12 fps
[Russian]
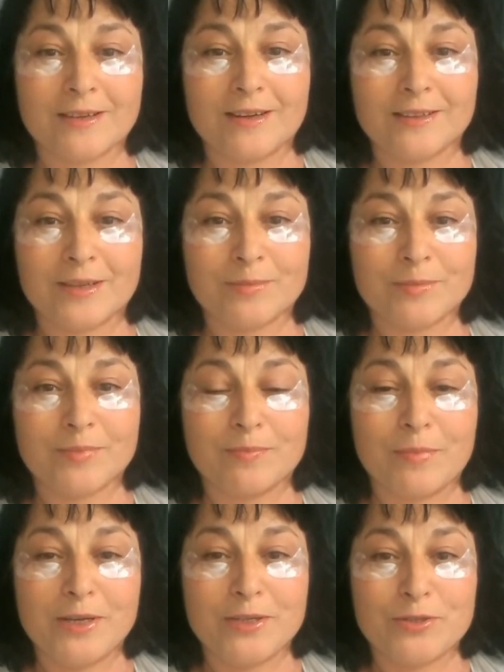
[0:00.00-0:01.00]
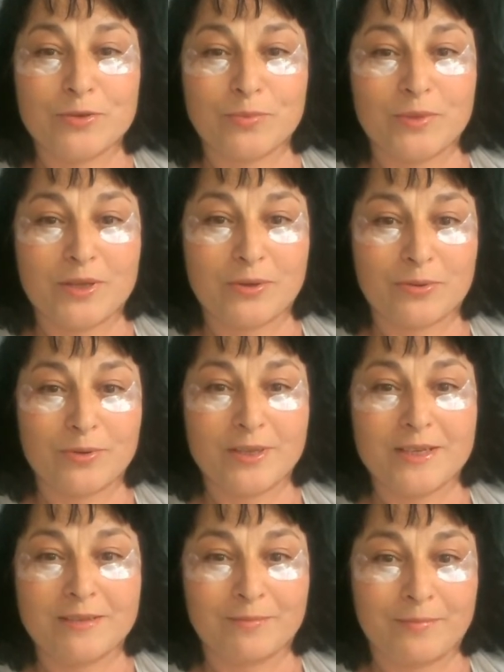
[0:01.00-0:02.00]
как там мои темные
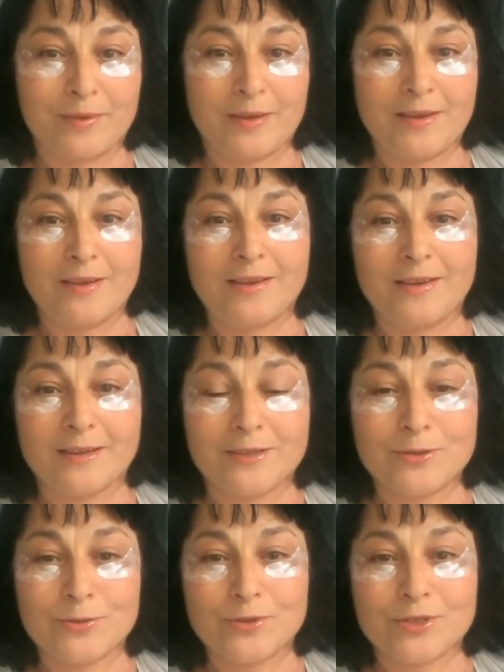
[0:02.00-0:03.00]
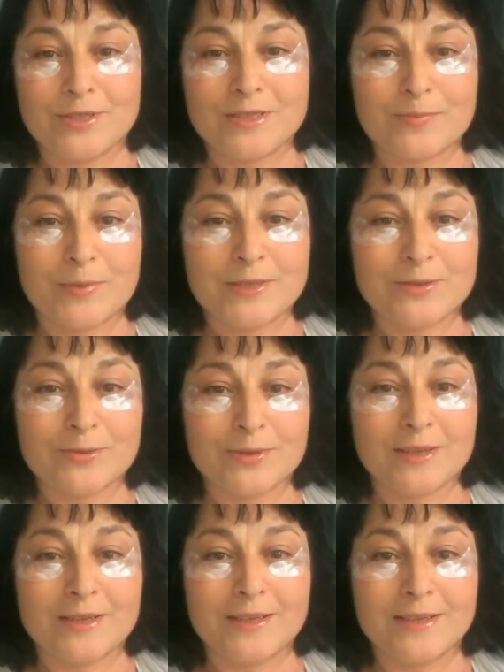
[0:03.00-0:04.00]
круги и отечность пойдет
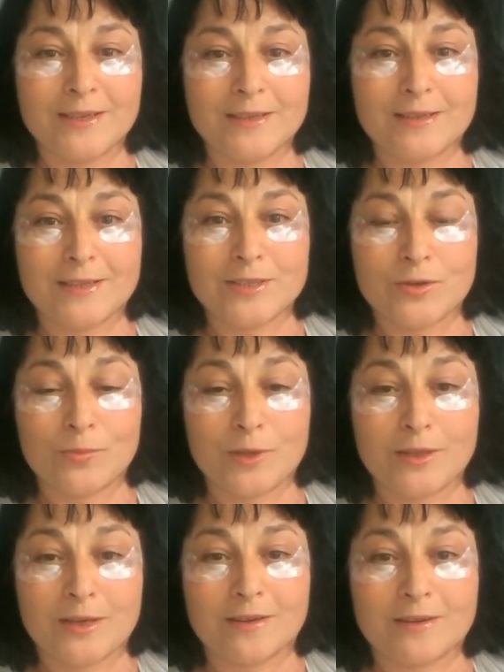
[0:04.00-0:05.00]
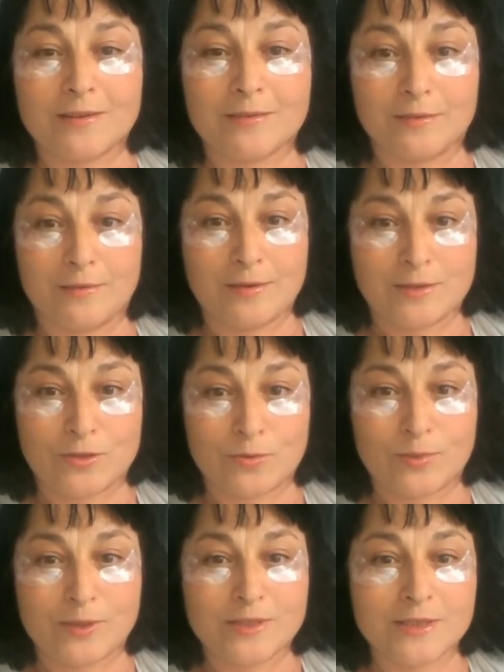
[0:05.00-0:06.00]
или нет, хотя у меня так
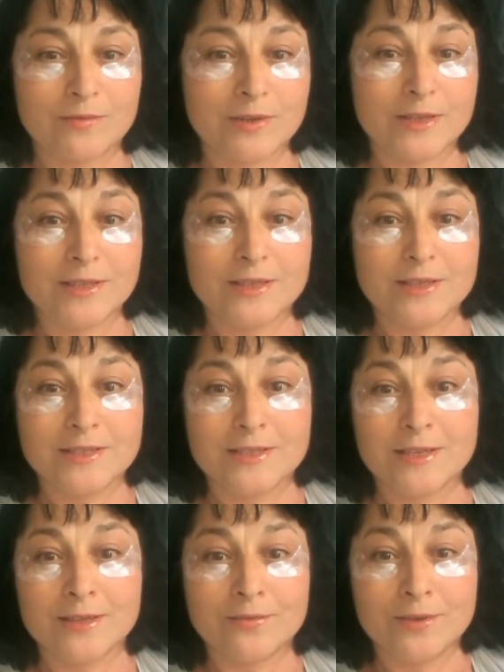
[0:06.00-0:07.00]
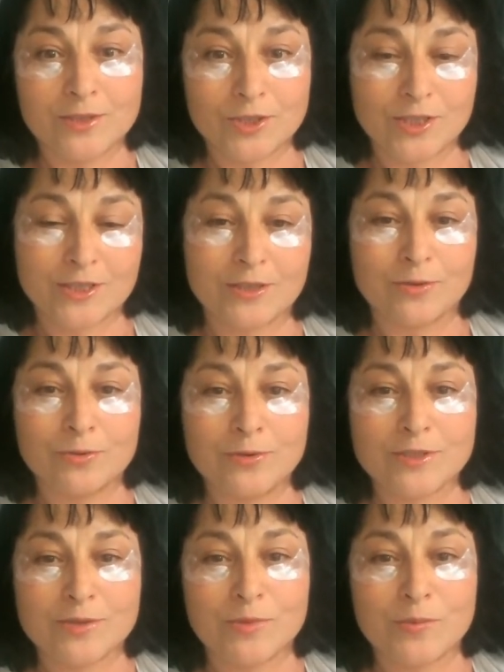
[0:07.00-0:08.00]
особо эти явления не сильно выражены, но
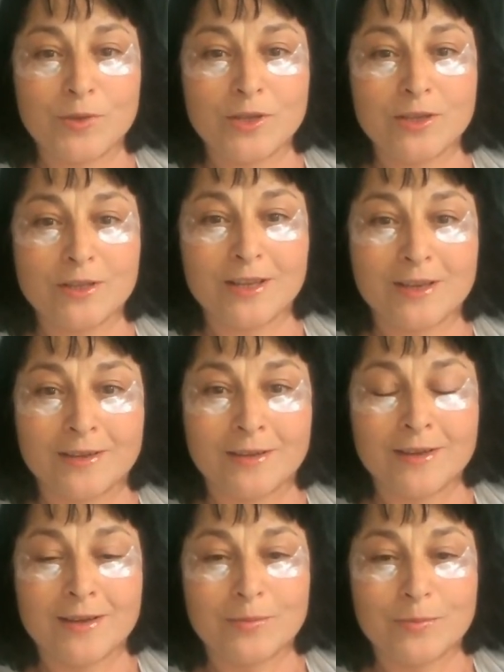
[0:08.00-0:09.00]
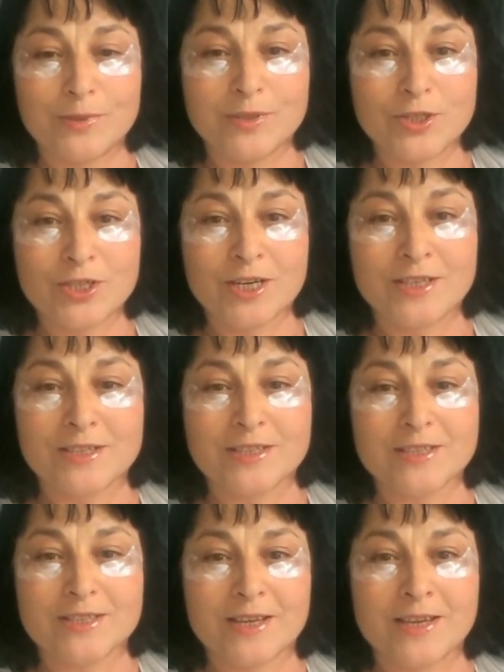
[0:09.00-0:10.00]
тем не менее для поддержания
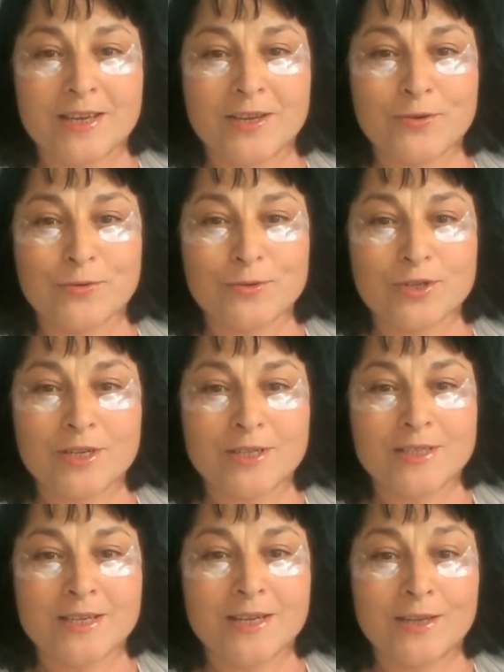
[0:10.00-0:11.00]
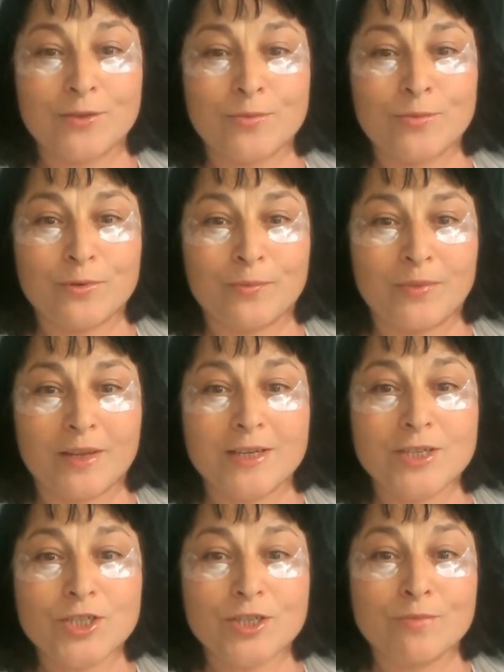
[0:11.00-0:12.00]
состояния кожи лица, я думаю,
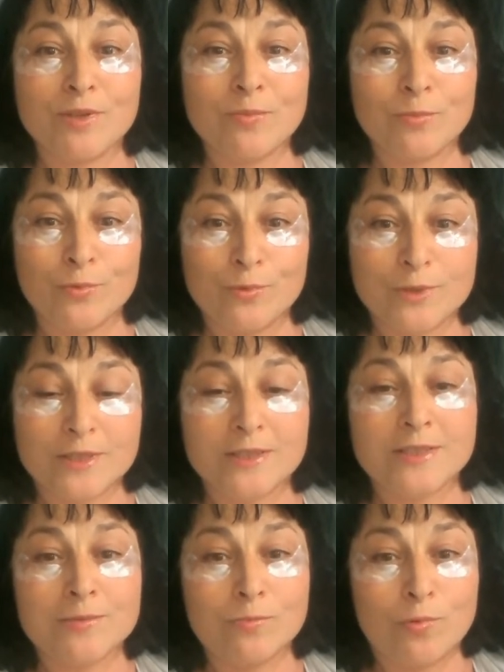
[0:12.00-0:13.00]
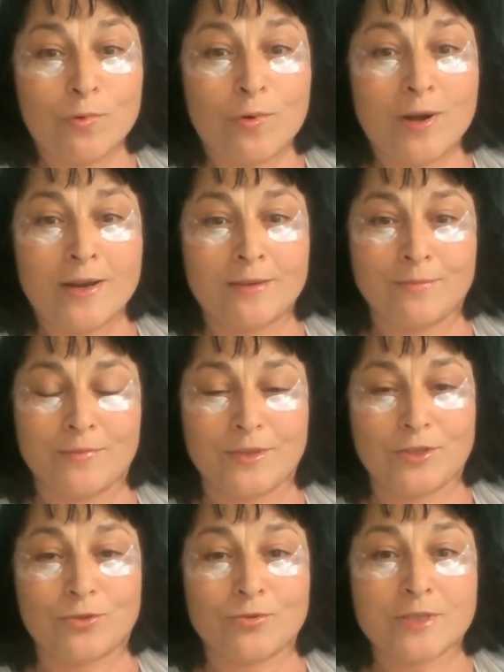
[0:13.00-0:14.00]
лишним не будет. Тем более,
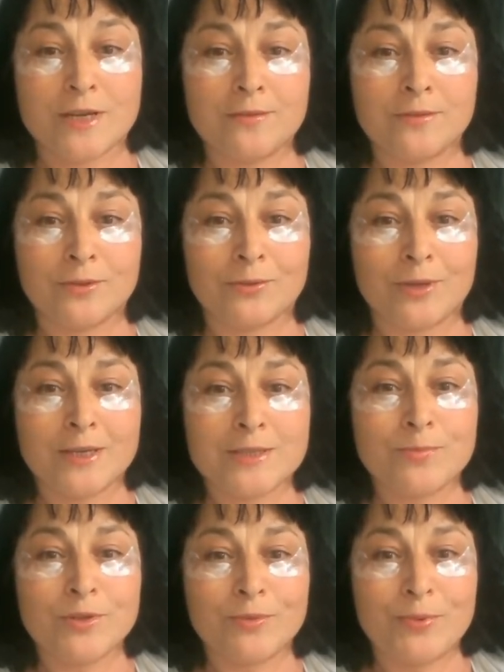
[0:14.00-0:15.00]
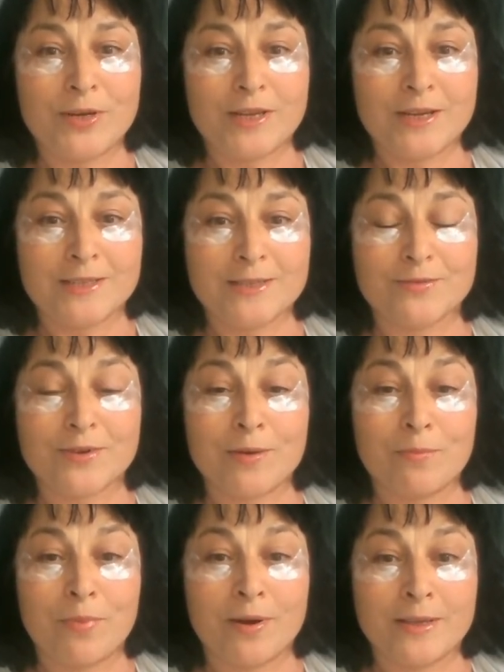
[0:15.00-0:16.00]
что завтра у нас мероприятие в
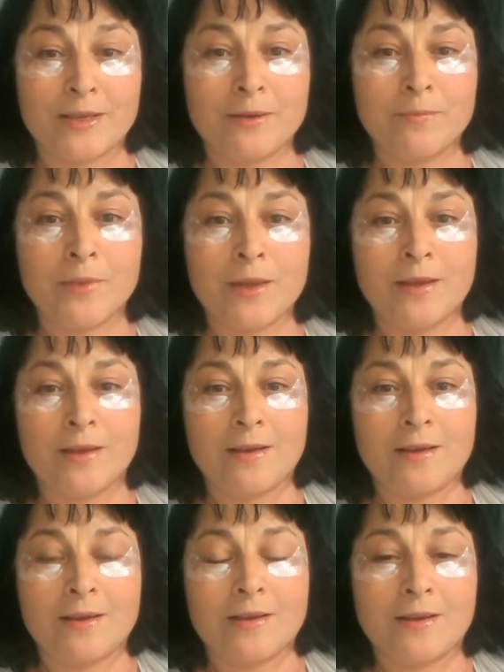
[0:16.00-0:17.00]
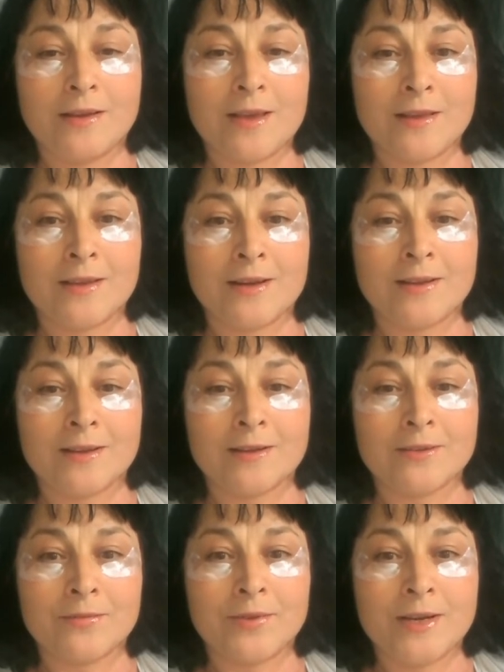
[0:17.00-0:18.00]
компании, региональная
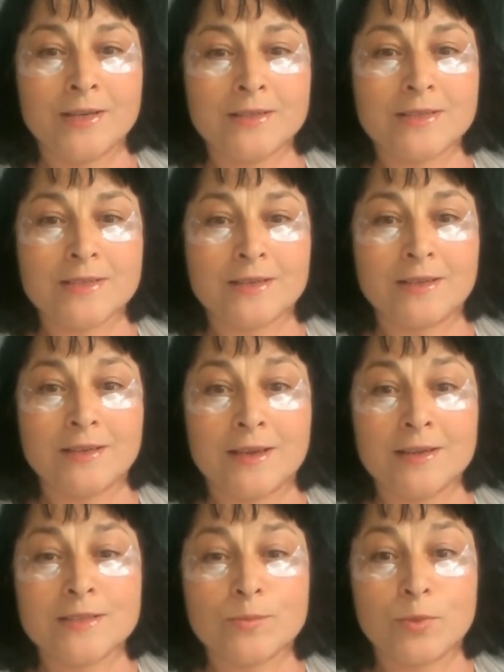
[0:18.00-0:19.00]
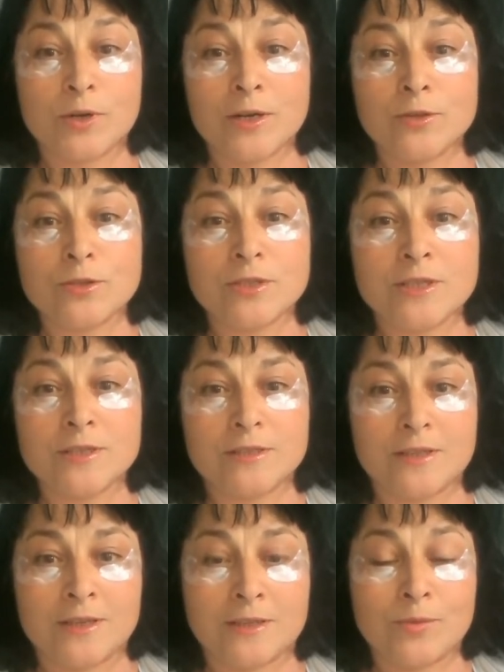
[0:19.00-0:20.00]
конференция, и я собираюсь
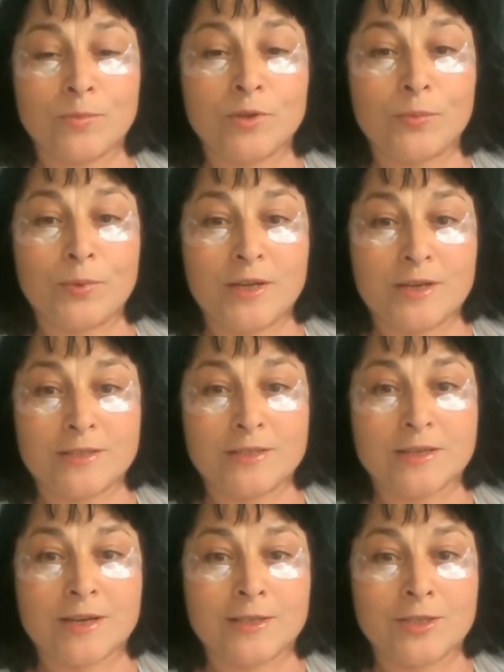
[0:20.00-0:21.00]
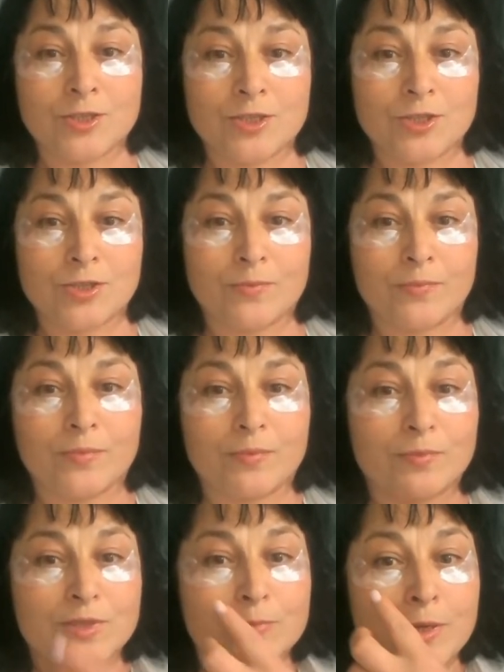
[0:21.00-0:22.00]
ехать на это мероприятие, конечно же,
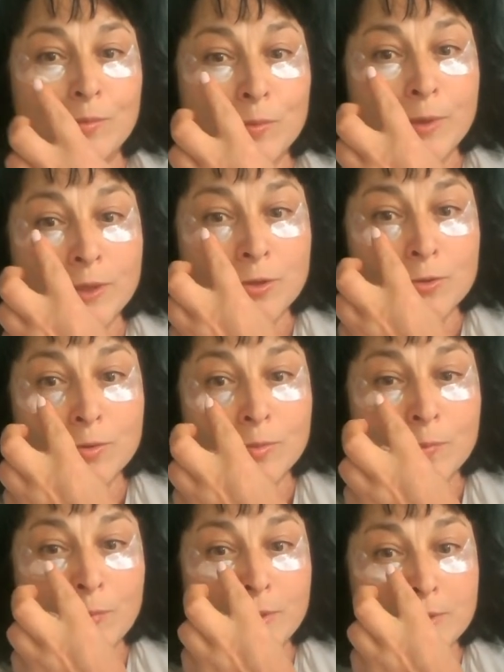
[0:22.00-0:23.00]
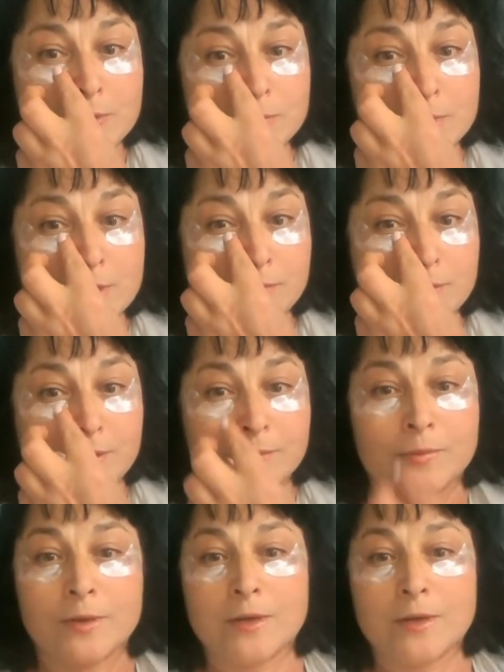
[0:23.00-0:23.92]
с моими партнерами поедем завтра.